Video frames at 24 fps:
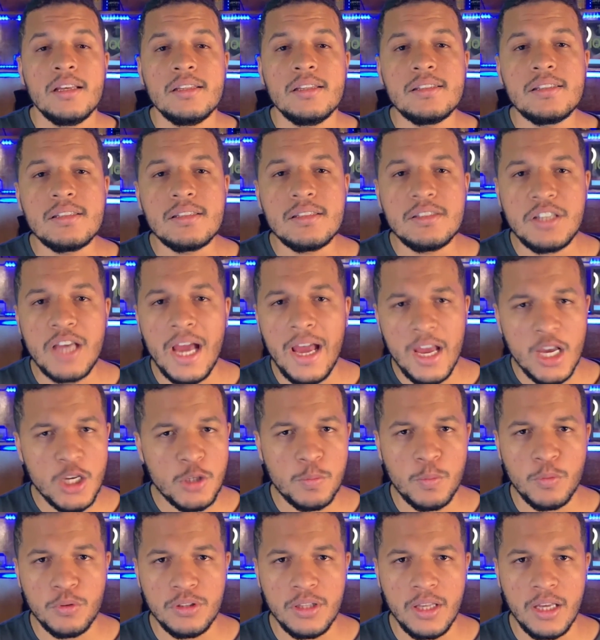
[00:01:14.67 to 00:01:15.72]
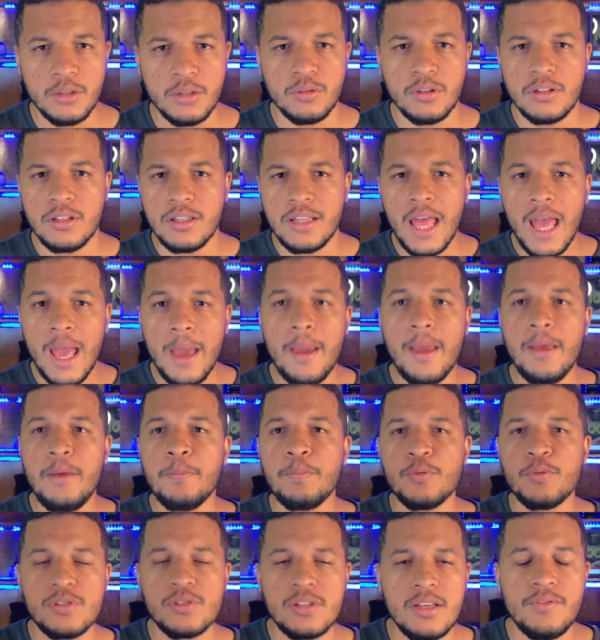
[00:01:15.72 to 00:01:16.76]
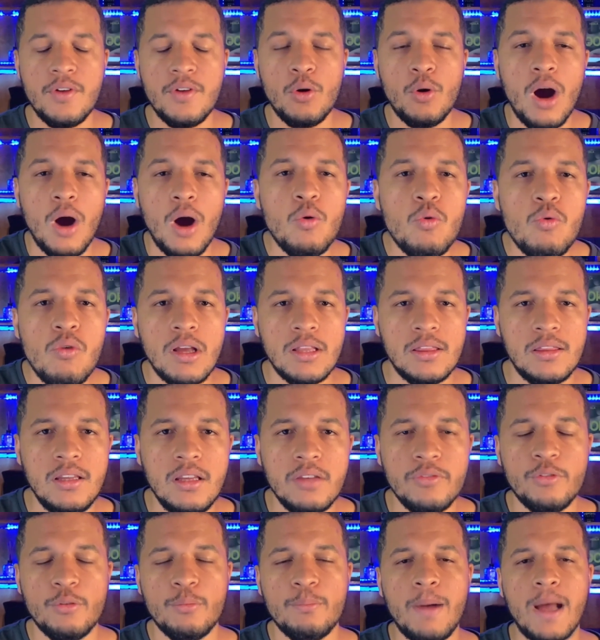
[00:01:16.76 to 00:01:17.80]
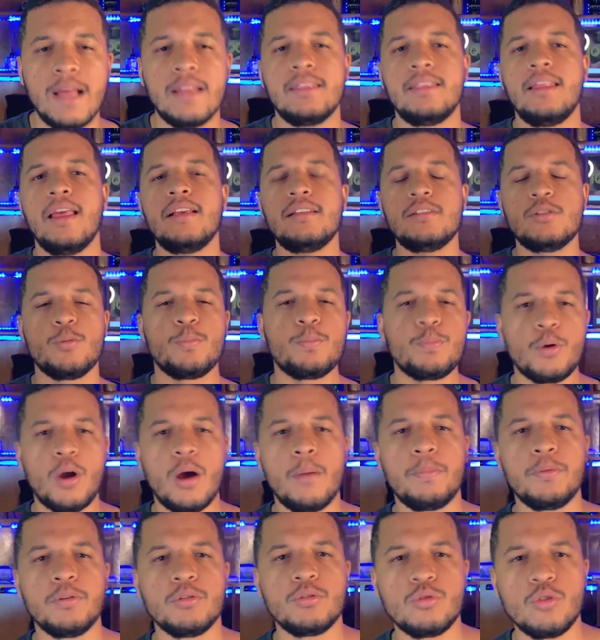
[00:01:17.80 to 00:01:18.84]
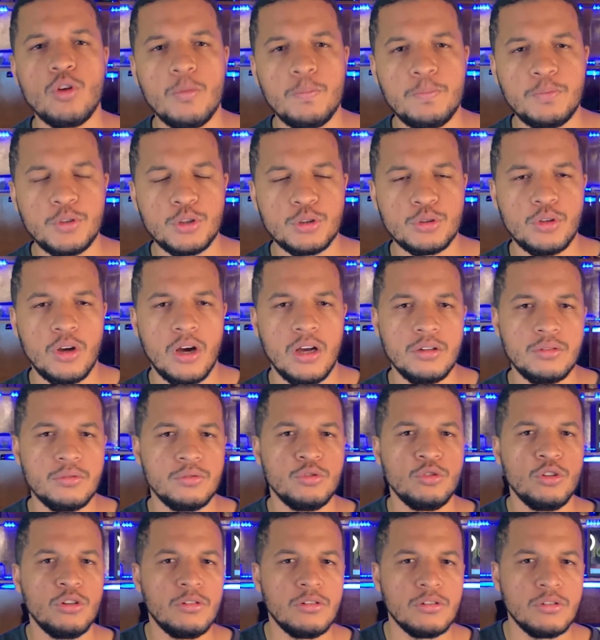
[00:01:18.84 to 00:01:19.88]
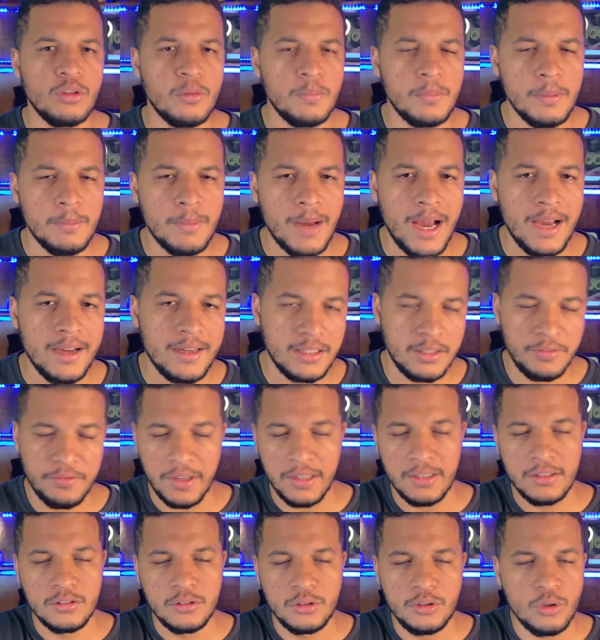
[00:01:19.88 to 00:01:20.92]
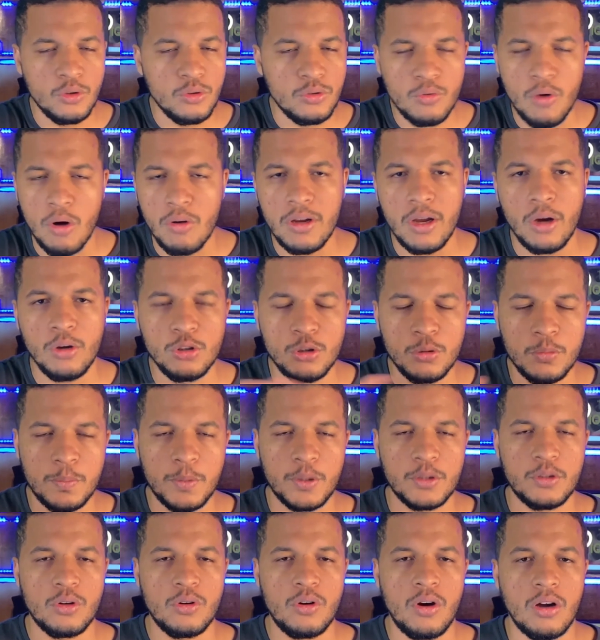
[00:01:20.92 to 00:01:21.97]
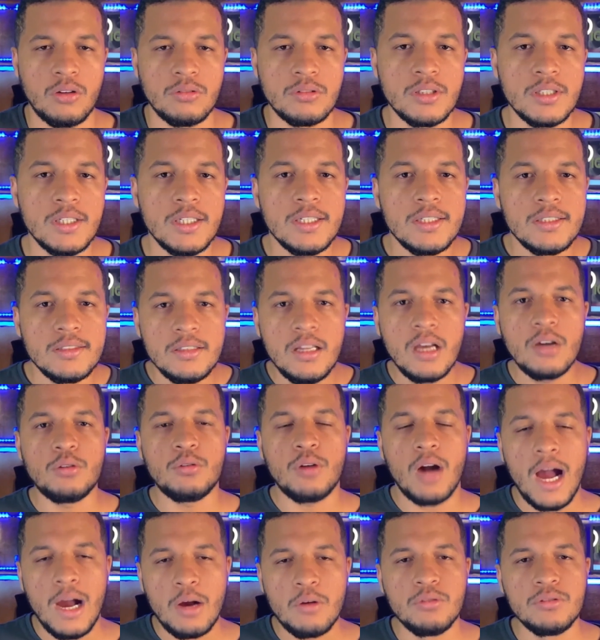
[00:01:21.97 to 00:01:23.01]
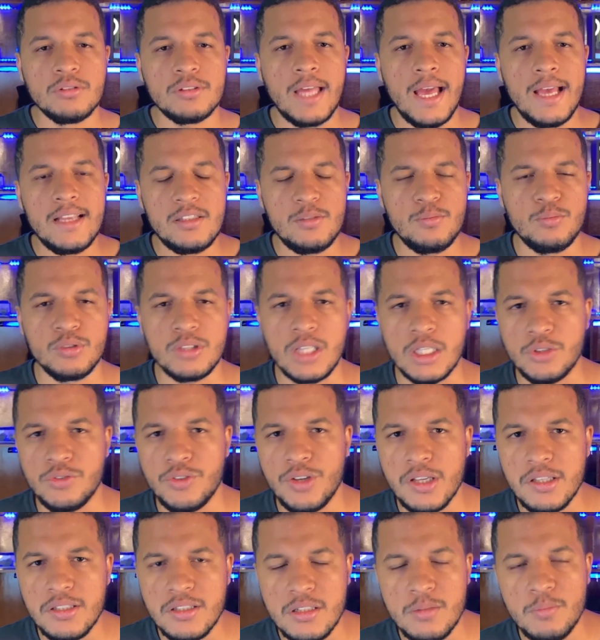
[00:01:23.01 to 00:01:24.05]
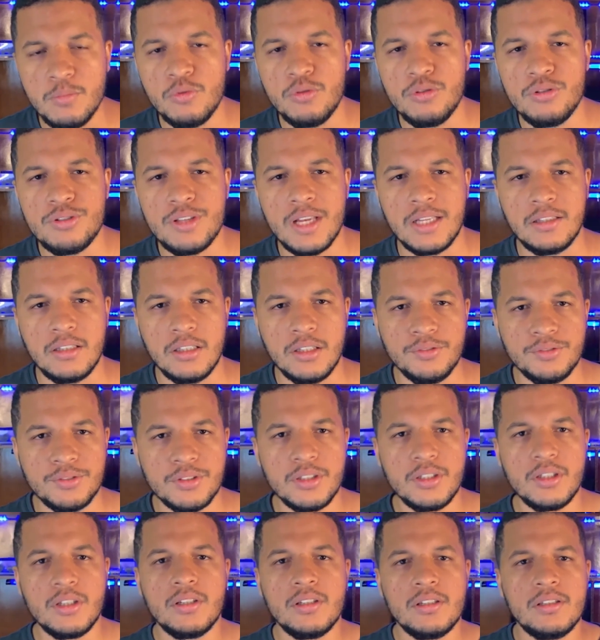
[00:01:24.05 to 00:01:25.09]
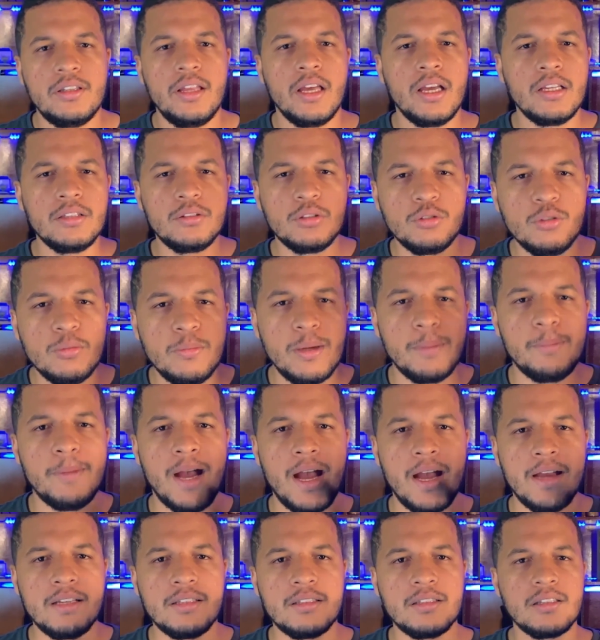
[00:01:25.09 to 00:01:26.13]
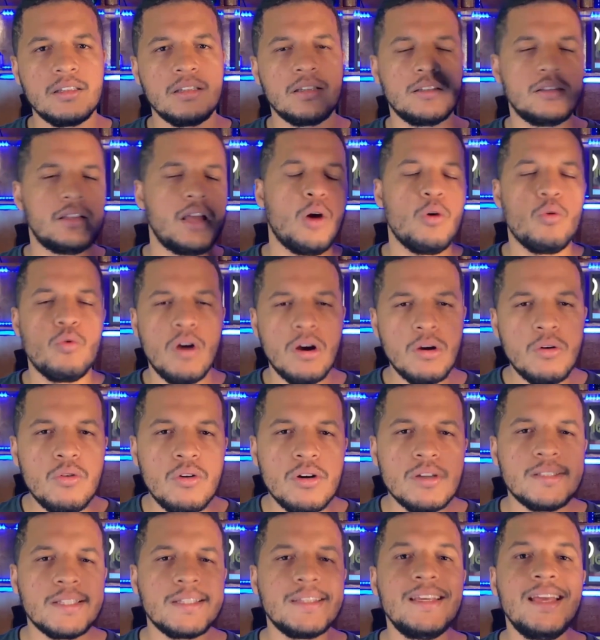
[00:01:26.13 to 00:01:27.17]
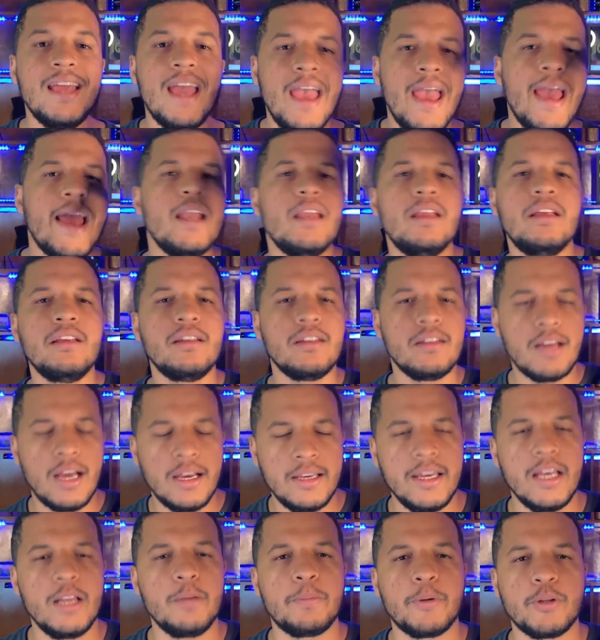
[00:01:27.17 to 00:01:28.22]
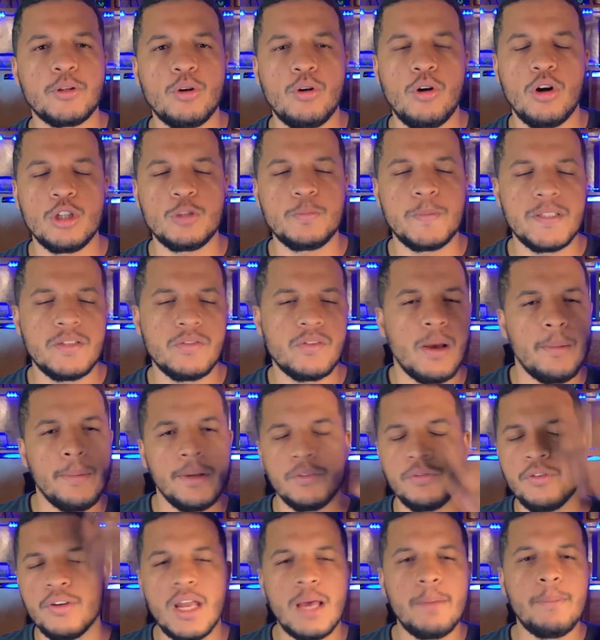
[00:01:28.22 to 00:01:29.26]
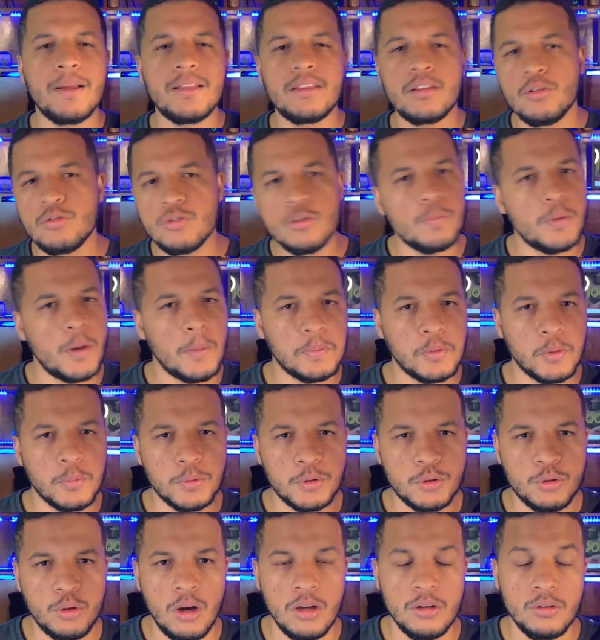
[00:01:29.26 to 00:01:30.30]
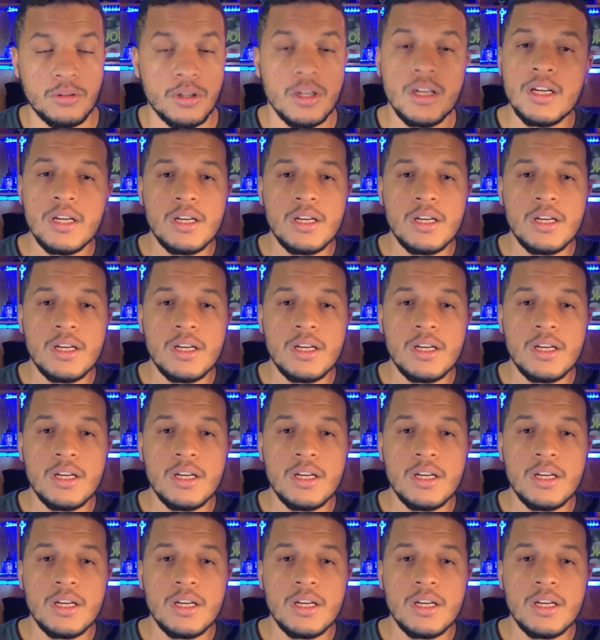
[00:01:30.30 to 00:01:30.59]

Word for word: Já respondendo, é impossível algum ativo bater seu próprio topo histórico no, no B Market, falando de qualquer outro protocolo. Não, acontece muitas vezes de muitos ativos dentro do B-Market ter alguma coisa que ele, aquele protocolo especificamente, foi lá e bateu o seu próprio topo histórico.